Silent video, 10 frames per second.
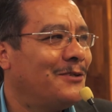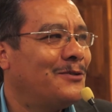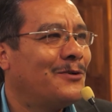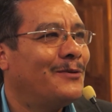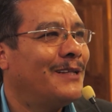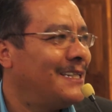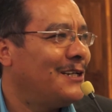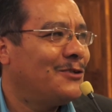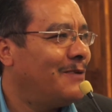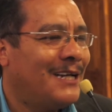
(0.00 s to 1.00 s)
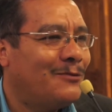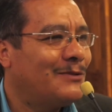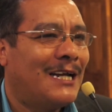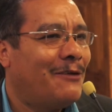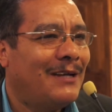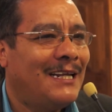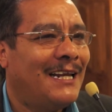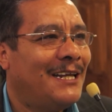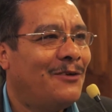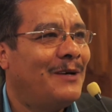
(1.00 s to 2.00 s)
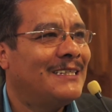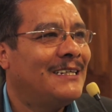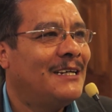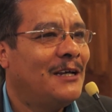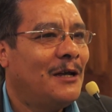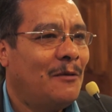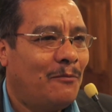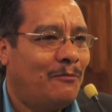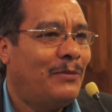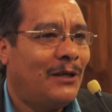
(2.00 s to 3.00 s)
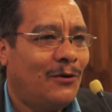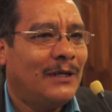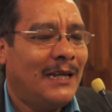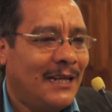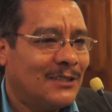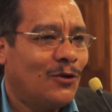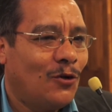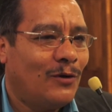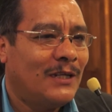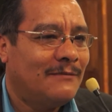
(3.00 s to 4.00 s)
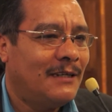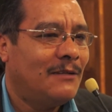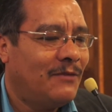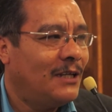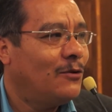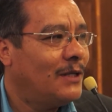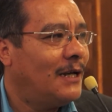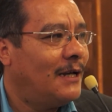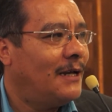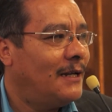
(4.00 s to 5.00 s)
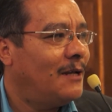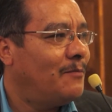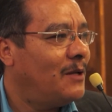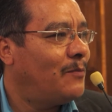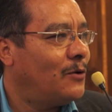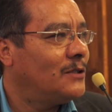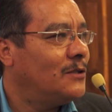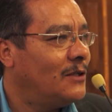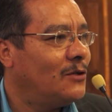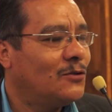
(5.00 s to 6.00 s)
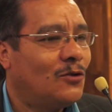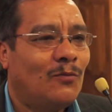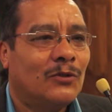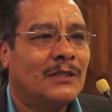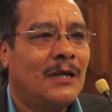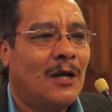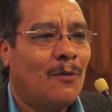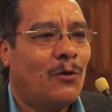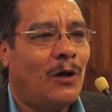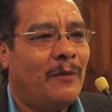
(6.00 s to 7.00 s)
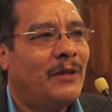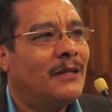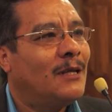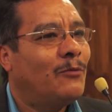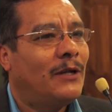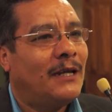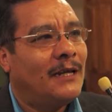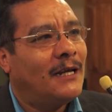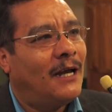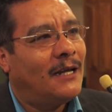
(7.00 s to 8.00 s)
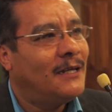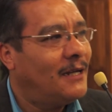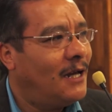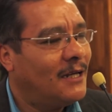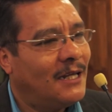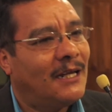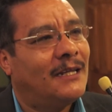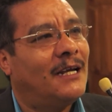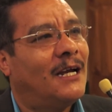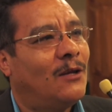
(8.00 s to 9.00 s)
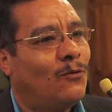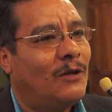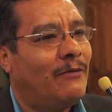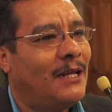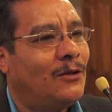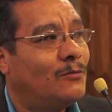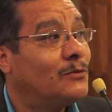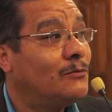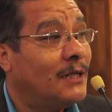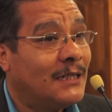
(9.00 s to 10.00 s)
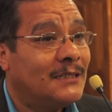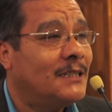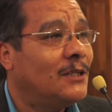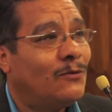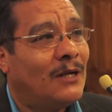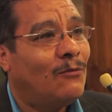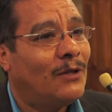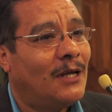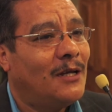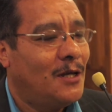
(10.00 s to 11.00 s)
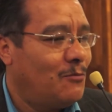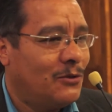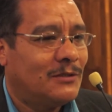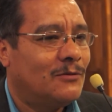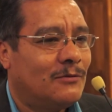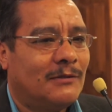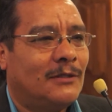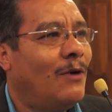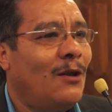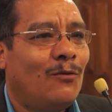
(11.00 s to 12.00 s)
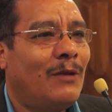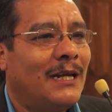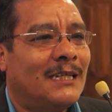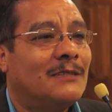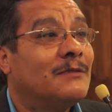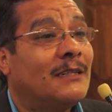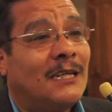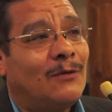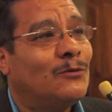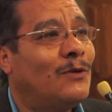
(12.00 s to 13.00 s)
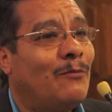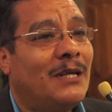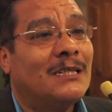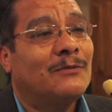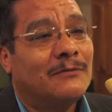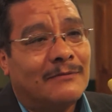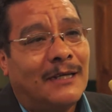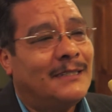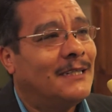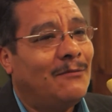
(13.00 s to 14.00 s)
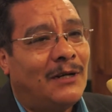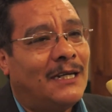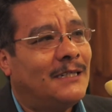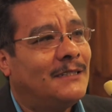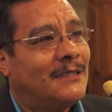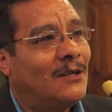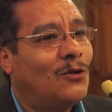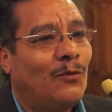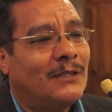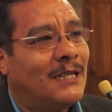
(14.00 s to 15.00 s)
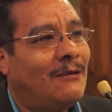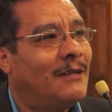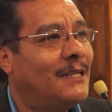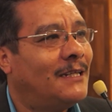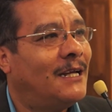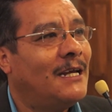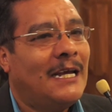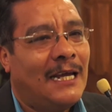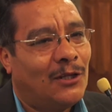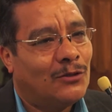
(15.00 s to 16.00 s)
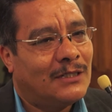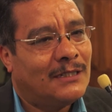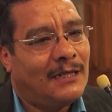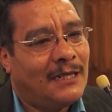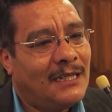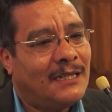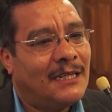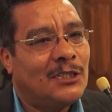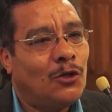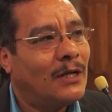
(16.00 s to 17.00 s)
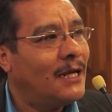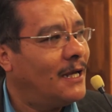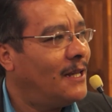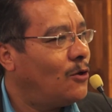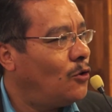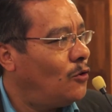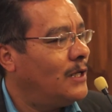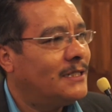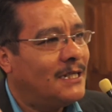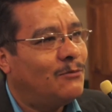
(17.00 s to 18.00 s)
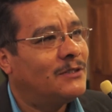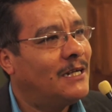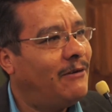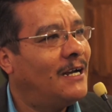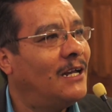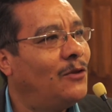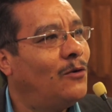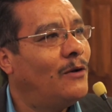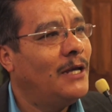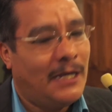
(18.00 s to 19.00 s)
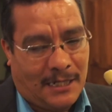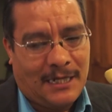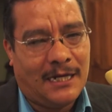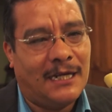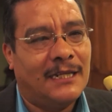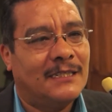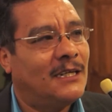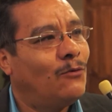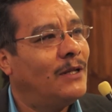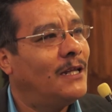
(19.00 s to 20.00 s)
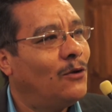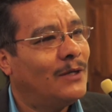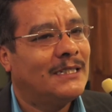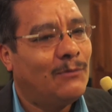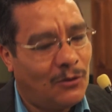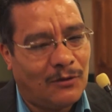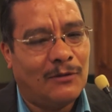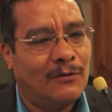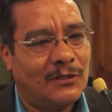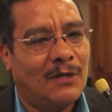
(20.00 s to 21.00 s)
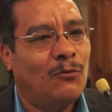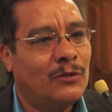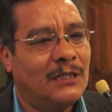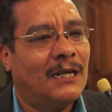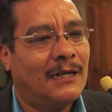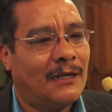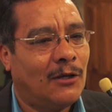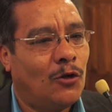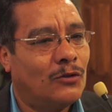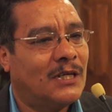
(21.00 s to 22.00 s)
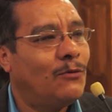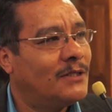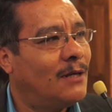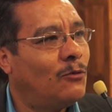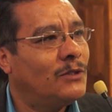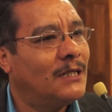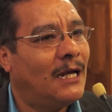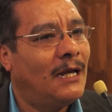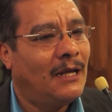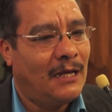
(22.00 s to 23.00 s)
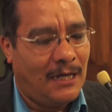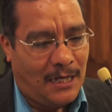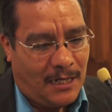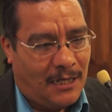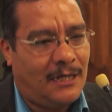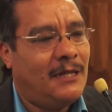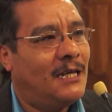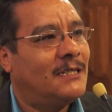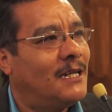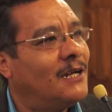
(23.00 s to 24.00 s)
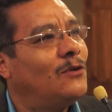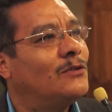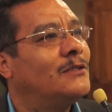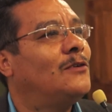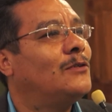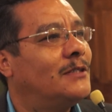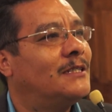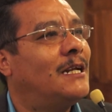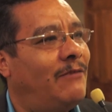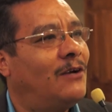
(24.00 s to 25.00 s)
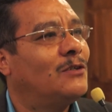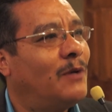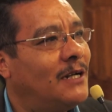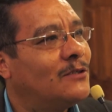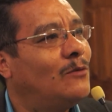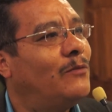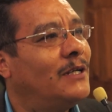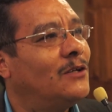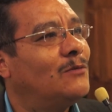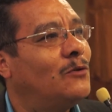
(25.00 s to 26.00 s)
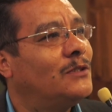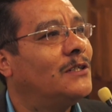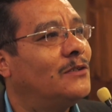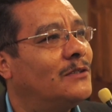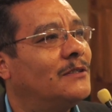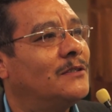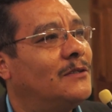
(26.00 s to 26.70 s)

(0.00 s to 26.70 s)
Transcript: ellos no contratan, ellos van a gustar a bailar y nomás, pero ya en las colonias, viendo ya la, la, de los grupos, probablemente ya por ahí hay, alguien que tenga algún evento, pues una quinceañera, una boda, pues igual un mariachi, pues, tenemos una misa, pues ahí está el mariachi, está el grupo, ahí está la bandita. Entonces es la intención que en cada colonia estemos trabajando, que la gente se cuenta lo que hacemos, lo que nuestra música, conozca nuestra música y de ahí salgan los trabajos para los compañeros músicos.